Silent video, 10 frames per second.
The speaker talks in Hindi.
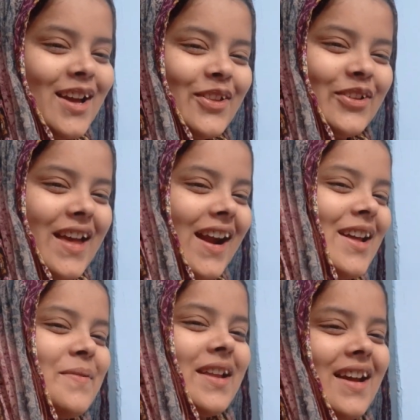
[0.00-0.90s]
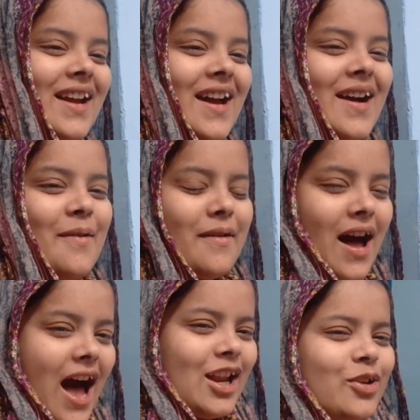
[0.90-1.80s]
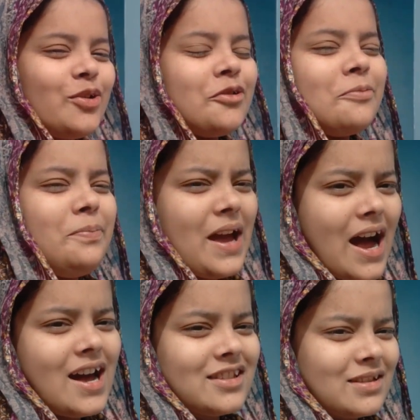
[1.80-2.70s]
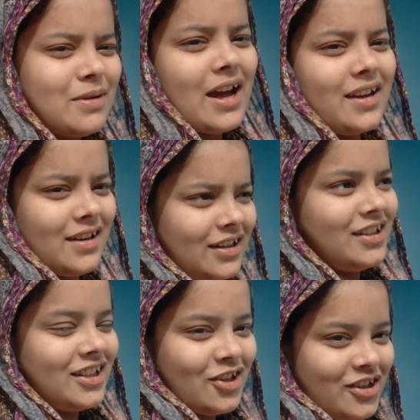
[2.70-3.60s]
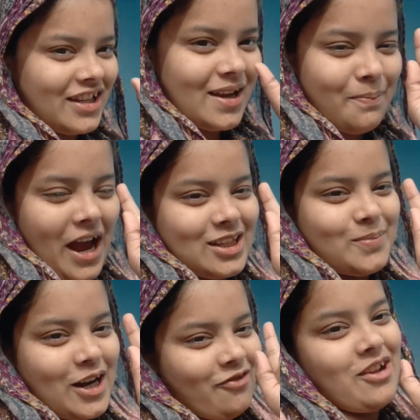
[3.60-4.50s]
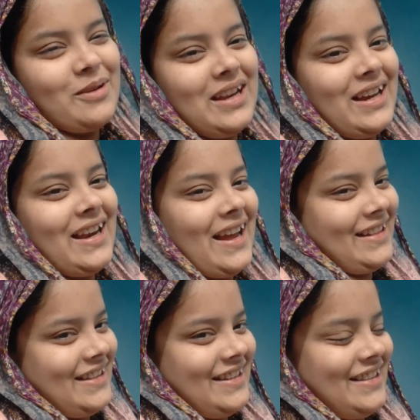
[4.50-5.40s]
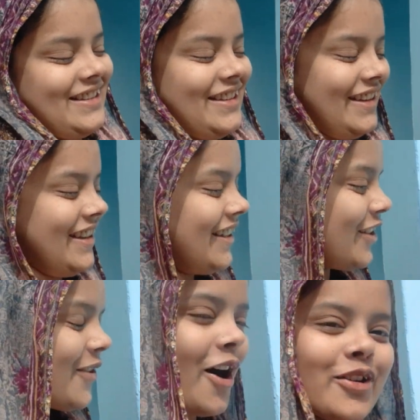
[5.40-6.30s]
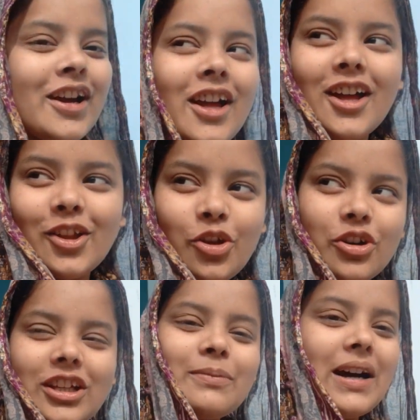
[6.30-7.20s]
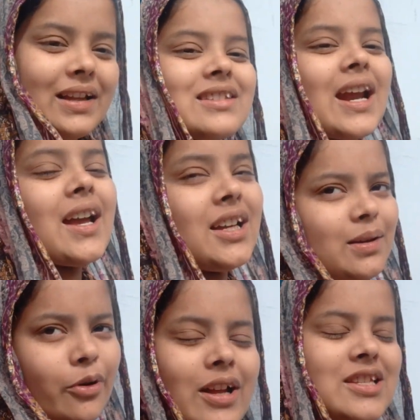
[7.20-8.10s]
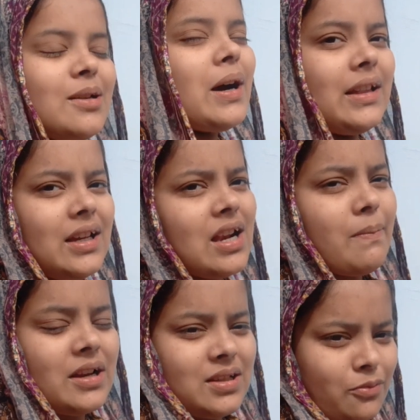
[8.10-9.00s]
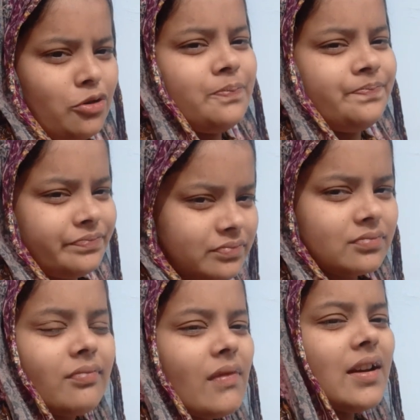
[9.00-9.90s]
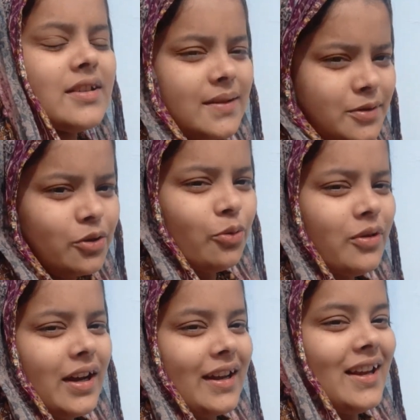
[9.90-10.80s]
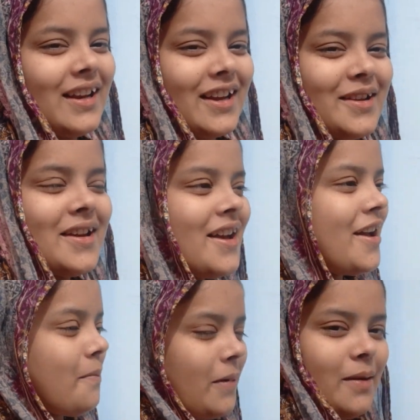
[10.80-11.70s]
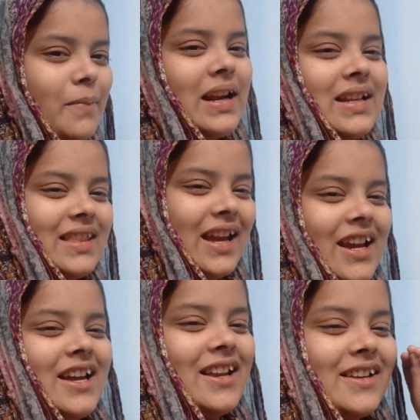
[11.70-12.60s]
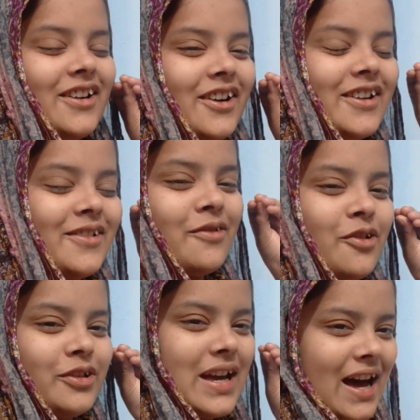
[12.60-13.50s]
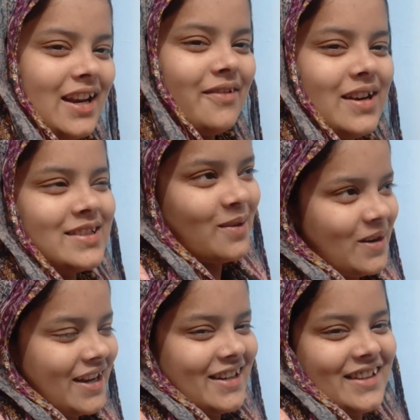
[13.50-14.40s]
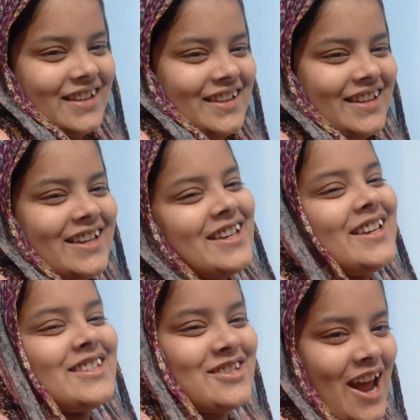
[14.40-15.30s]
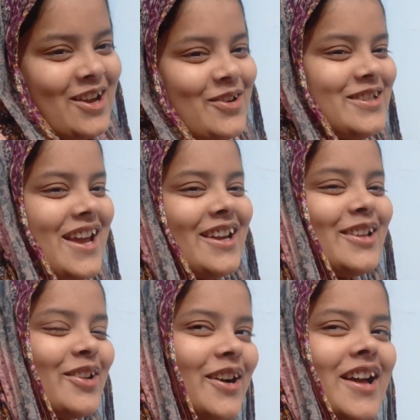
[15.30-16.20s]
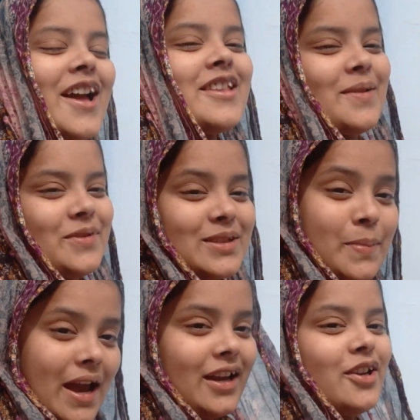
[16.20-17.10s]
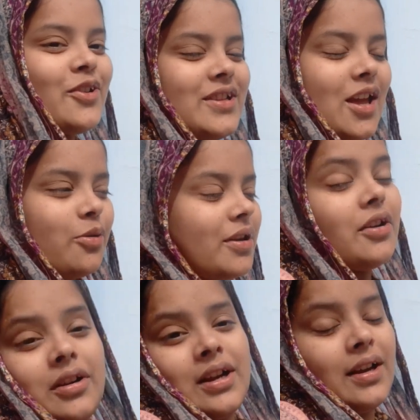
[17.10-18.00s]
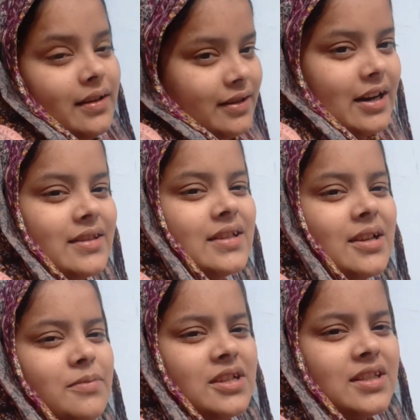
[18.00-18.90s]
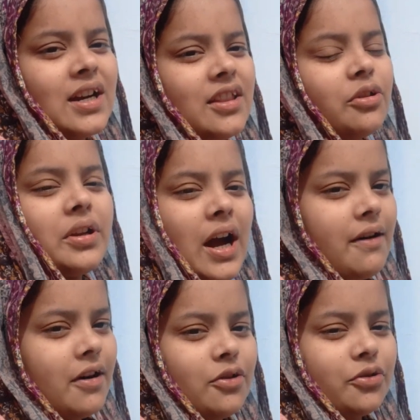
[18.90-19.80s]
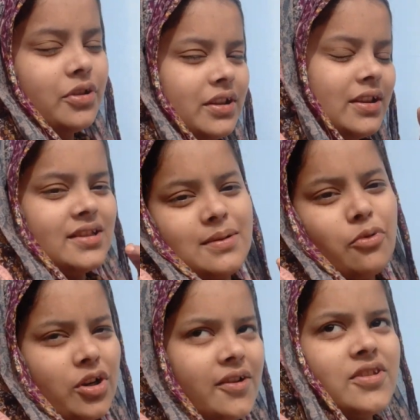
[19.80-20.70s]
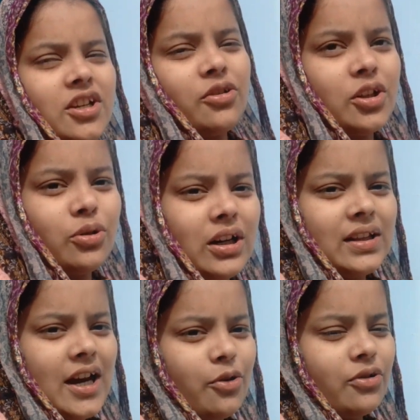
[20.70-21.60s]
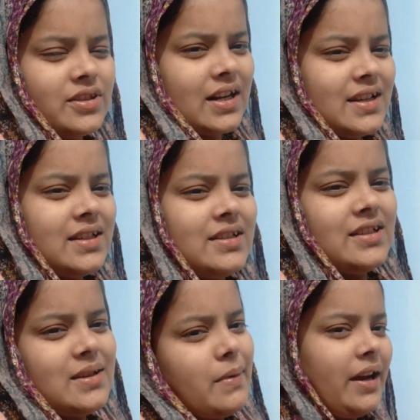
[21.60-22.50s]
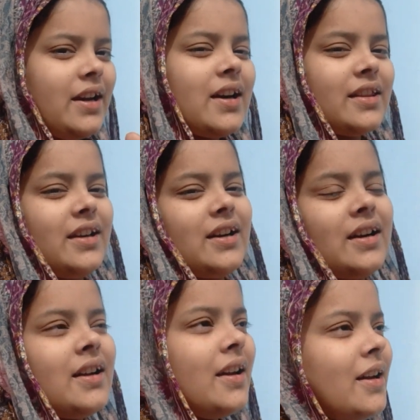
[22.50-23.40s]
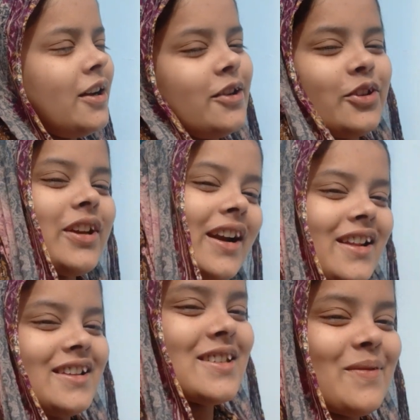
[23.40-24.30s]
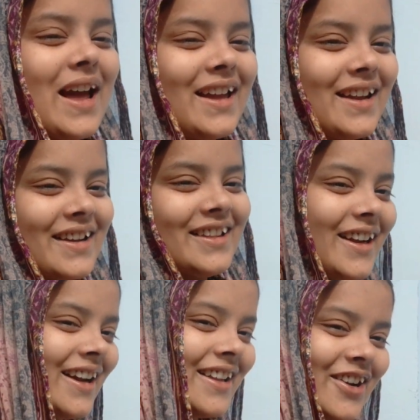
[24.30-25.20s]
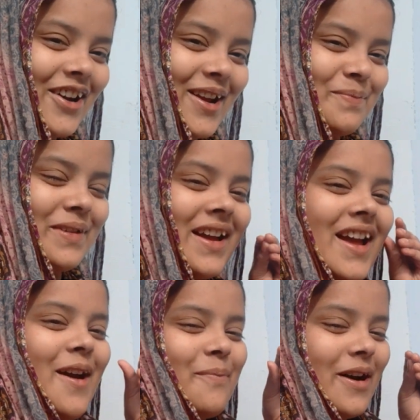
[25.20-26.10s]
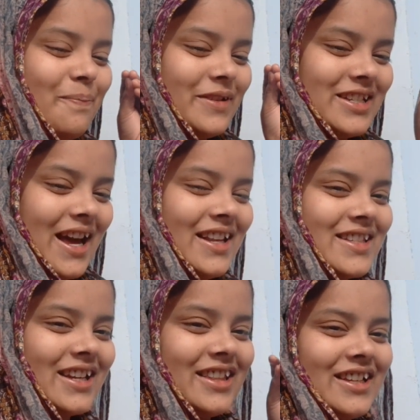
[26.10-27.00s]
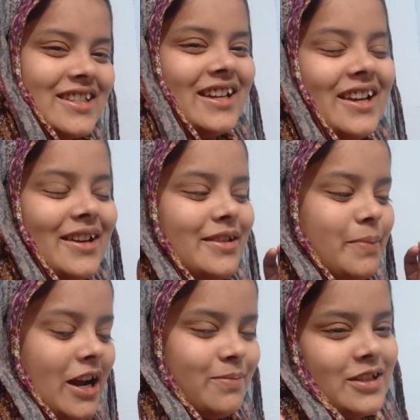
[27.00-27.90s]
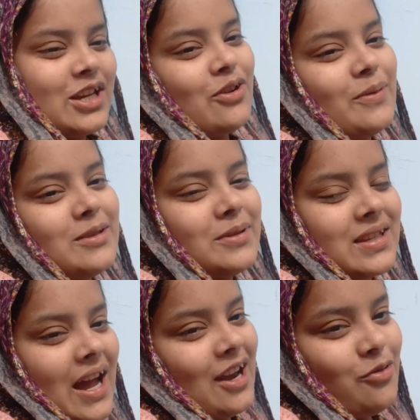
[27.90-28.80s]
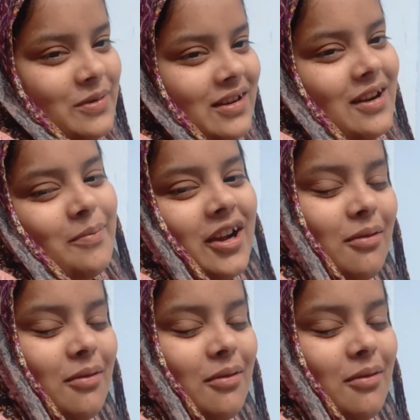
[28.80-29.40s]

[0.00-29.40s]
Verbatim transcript: तो डैडी मेरे आलू प्याज सब ला के रख दिया था और देखिए प्याज में अकवे भी निकल आए इतने तो और दो दिन बाद ही स्ट्राइक ख़त्म हो गई अच्छी बात है अल्लाह पाक सबको ये सब से दूर रखे लेकिन मेरे अब्बा ने तेल और वो दालें वाले सब ला के रख दी थी कि स्ट्राइक हो जाएगी तो सब चीज़ महंगी हो जाएगी क्योंकि ट्रक से सब चीज़ें आती हैं और यहाँ वालों को तो इतना सा मोटिव चाहिए होता है दुकानदारों को ज़रा सी चीज़ें महंगी करने का तो डैडी ने सब ला के रख दिया और अब अब चालीस के तीस के पाँच पाँच किलो बीस बीस के आलू मिल रहे हमने कहा